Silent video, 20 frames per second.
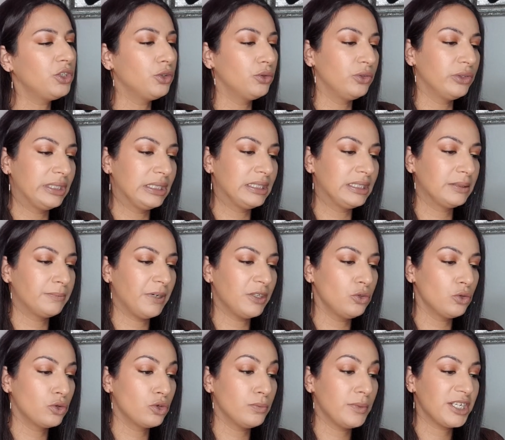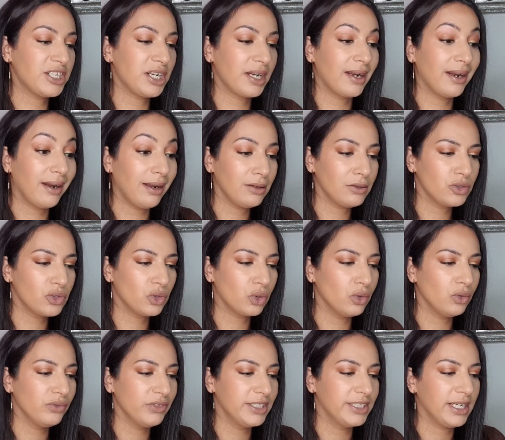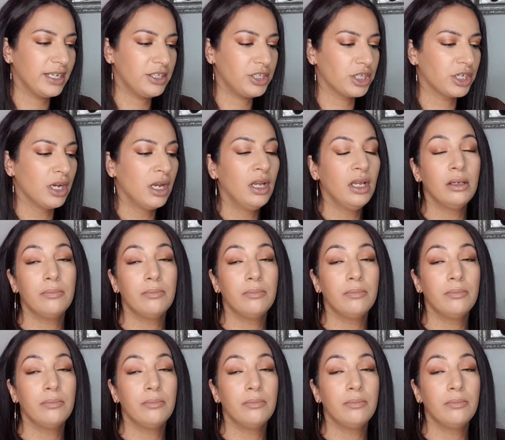je n'utilise pas de gommage à grains sur le visage,